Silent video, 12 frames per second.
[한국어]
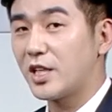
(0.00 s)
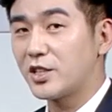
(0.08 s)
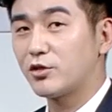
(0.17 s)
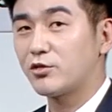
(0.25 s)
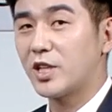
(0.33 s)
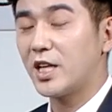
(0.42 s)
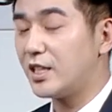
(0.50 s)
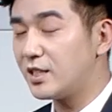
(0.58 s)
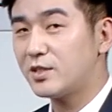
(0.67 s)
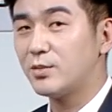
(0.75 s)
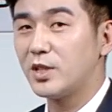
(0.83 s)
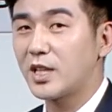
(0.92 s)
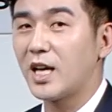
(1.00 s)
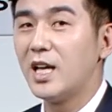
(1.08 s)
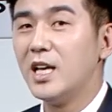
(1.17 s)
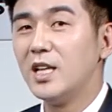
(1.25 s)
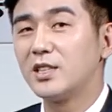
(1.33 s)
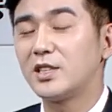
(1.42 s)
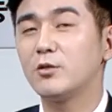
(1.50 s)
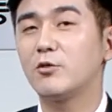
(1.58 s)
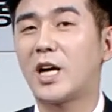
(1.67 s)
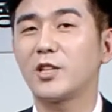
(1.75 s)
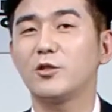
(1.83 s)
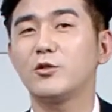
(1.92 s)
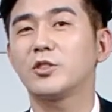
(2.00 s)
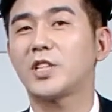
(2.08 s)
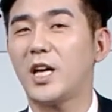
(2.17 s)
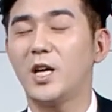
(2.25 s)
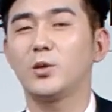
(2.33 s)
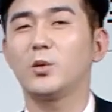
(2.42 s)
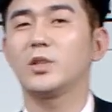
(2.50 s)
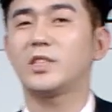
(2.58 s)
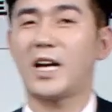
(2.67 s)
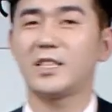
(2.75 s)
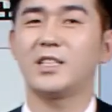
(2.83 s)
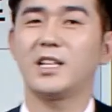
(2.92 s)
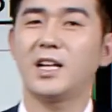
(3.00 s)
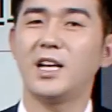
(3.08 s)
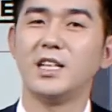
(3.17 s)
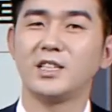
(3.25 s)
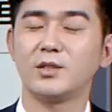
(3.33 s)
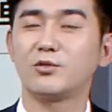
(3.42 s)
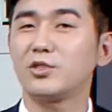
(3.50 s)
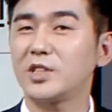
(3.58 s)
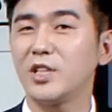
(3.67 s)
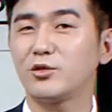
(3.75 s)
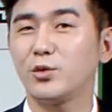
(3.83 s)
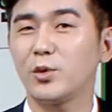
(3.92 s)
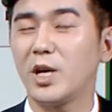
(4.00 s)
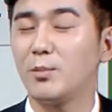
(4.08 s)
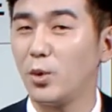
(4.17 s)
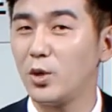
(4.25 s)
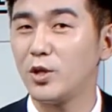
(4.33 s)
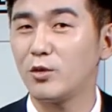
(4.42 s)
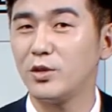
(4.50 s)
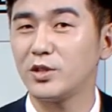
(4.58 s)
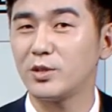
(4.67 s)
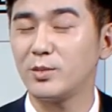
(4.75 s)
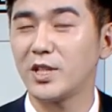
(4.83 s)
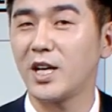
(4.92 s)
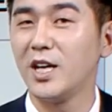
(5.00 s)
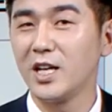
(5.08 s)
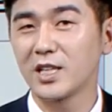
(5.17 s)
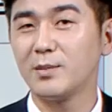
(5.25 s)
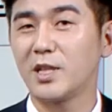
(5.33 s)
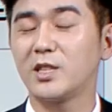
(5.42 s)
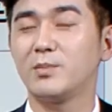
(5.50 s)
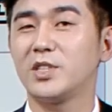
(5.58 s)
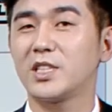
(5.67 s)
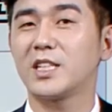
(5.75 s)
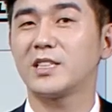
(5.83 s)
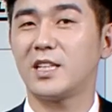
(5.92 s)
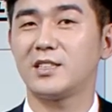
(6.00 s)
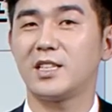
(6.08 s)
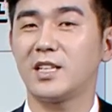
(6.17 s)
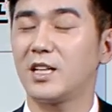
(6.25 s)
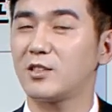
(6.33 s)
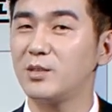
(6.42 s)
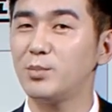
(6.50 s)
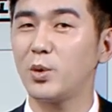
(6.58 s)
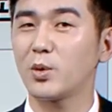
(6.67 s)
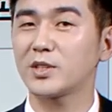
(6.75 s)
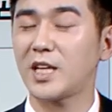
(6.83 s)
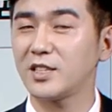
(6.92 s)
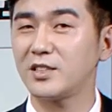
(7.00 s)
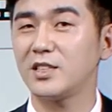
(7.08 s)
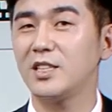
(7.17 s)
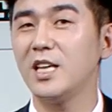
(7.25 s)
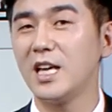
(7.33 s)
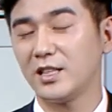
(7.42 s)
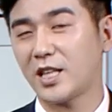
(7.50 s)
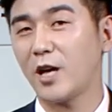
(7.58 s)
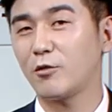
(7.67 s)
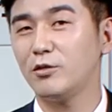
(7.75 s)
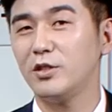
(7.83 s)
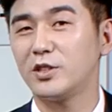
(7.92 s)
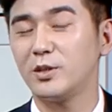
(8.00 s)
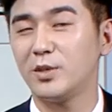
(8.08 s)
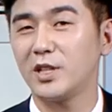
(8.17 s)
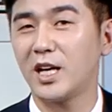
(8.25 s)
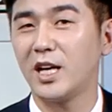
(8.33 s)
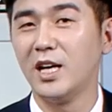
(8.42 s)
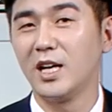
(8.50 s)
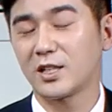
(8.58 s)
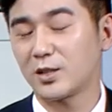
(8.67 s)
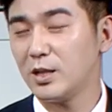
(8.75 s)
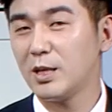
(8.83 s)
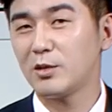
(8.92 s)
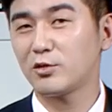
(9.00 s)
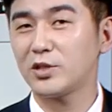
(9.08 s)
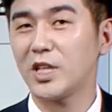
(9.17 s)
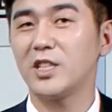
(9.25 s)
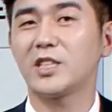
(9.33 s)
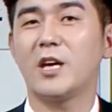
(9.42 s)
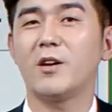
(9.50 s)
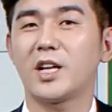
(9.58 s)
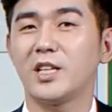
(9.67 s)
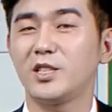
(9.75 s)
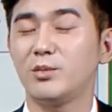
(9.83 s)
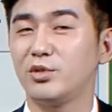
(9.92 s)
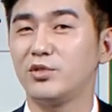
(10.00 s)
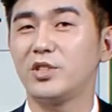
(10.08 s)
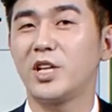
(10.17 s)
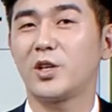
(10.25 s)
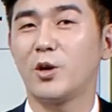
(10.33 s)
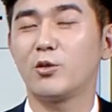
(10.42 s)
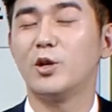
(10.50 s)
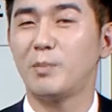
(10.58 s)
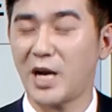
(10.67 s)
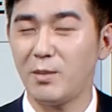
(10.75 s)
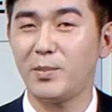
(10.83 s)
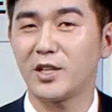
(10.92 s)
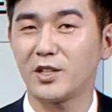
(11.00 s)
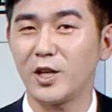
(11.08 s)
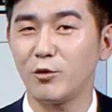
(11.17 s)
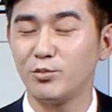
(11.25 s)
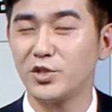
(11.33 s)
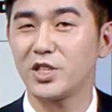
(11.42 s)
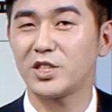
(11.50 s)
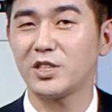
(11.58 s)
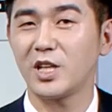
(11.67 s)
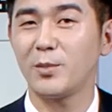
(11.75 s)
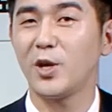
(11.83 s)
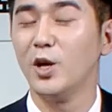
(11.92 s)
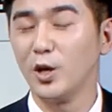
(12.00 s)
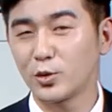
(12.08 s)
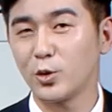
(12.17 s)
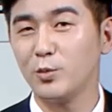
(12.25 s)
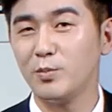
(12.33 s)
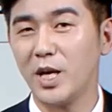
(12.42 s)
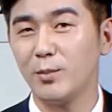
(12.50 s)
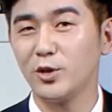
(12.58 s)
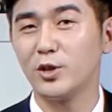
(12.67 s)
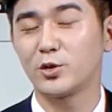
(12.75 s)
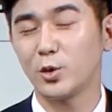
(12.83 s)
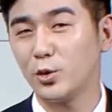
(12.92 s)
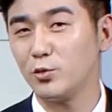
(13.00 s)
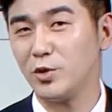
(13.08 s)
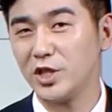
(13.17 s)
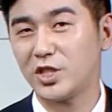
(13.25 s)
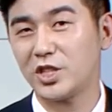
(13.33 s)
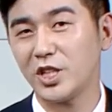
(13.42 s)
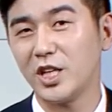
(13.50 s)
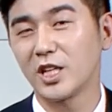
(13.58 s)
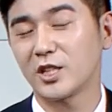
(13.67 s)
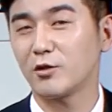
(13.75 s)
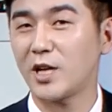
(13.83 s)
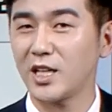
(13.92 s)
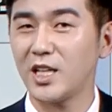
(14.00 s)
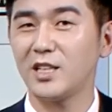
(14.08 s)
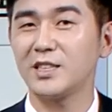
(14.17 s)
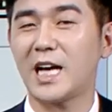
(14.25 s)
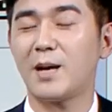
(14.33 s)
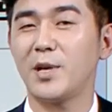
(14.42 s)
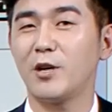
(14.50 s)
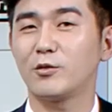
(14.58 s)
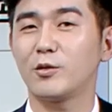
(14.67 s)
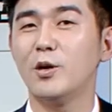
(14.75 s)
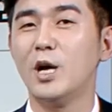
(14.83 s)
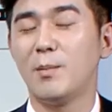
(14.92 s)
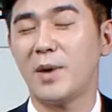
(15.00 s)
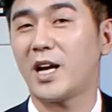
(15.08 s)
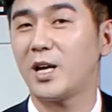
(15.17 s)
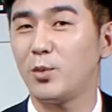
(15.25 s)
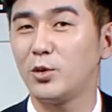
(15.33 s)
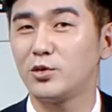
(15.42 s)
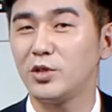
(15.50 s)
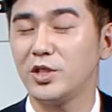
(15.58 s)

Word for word: 되실 수가 있습니다. 지금 광진구 자양동 자체가 지금 투자의 수요가 몰리고 있습니다. 그만큼 집가 자체가 큰 폭으로 상승이 되고 있습니다. 그, 투자를 계획하시는 분들의 경우 발빠르게 움직이신다면 좋은 매물, 좋은 위치, 그리고 한강을 남향으로 바라볼 수